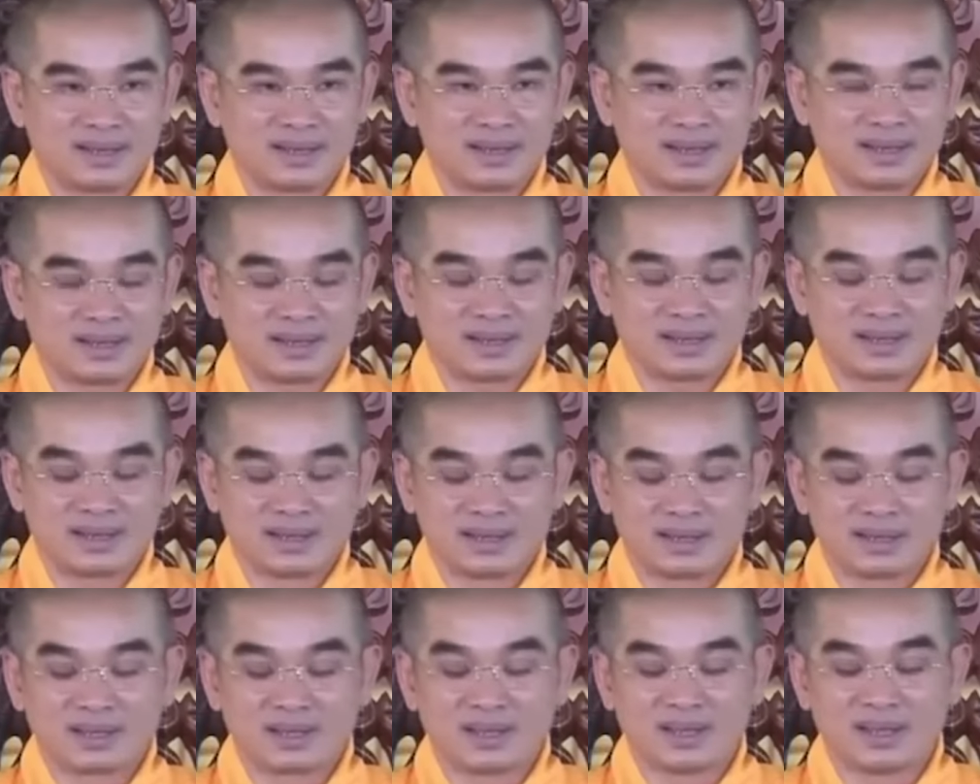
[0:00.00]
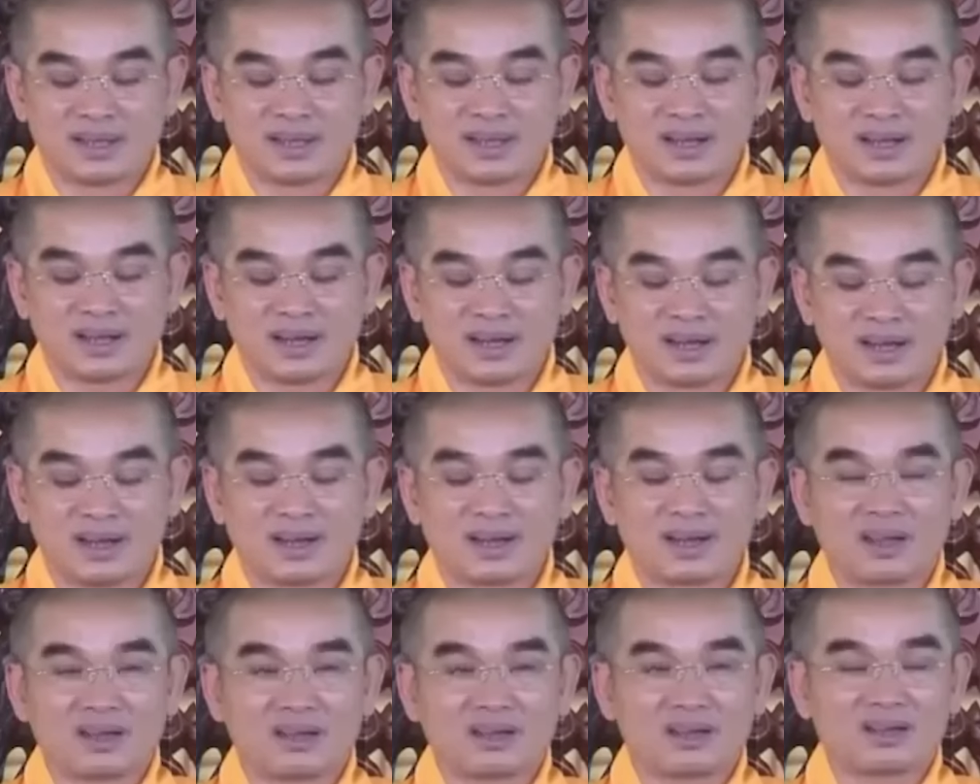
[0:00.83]
thì họ
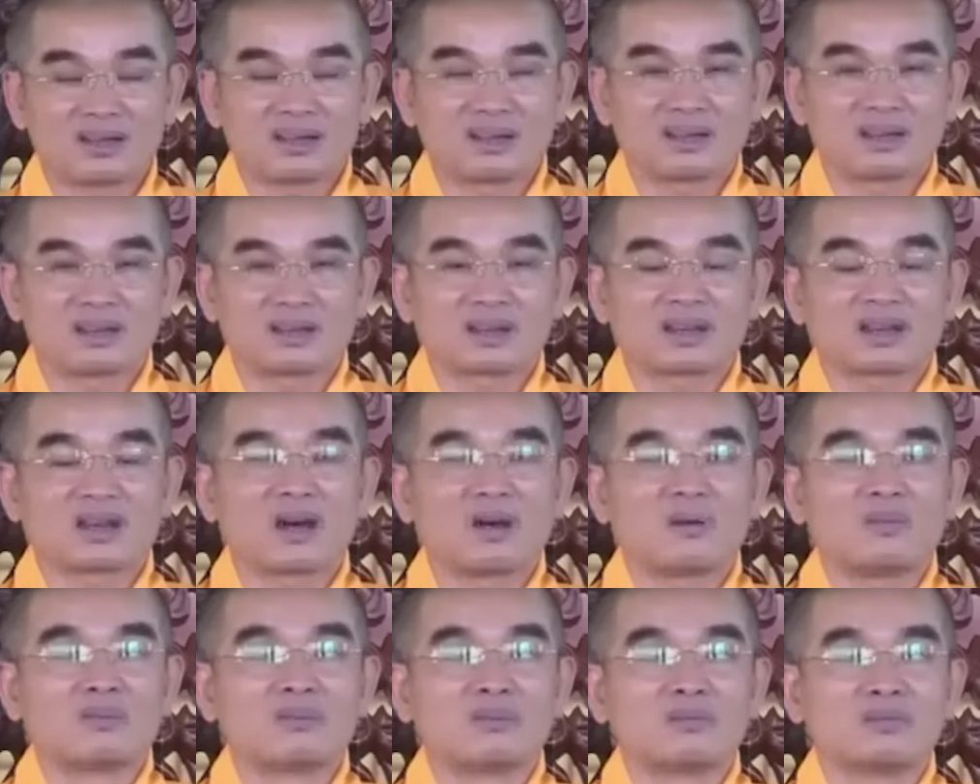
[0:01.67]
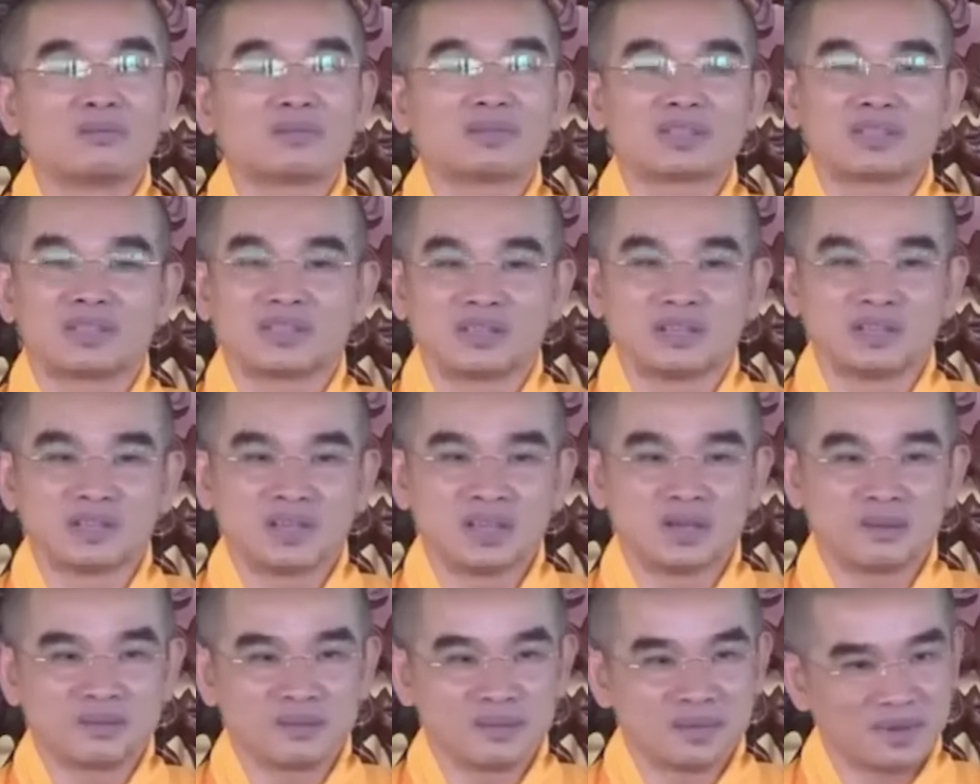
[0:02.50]
đồng sự nhiếp với người
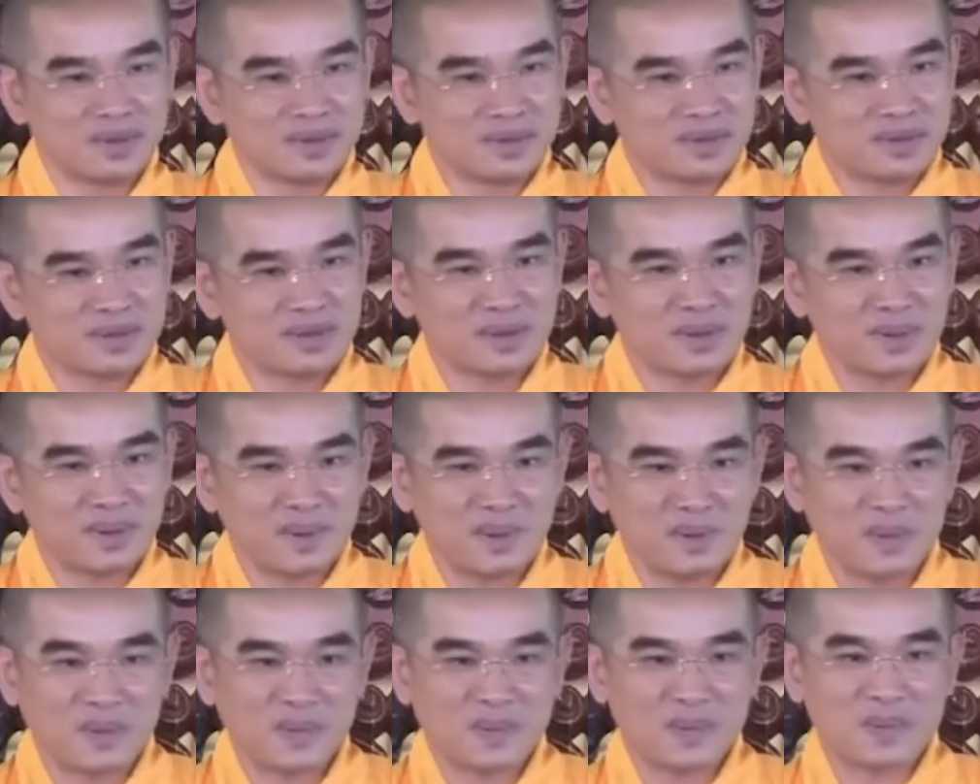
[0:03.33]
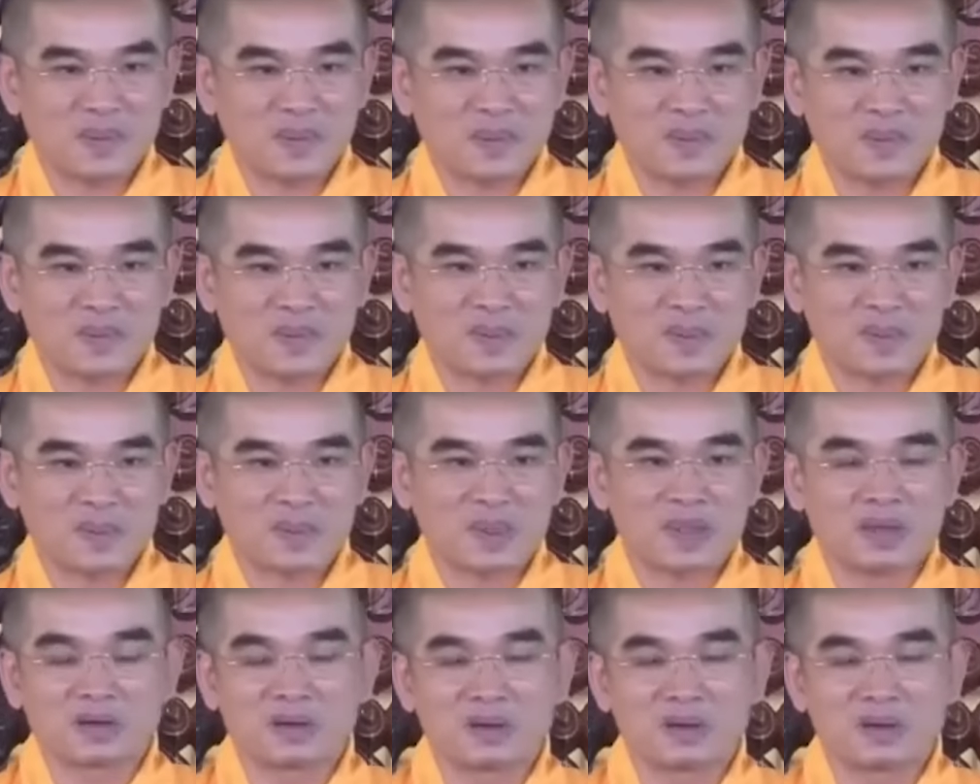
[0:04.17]
đó để độ người ta.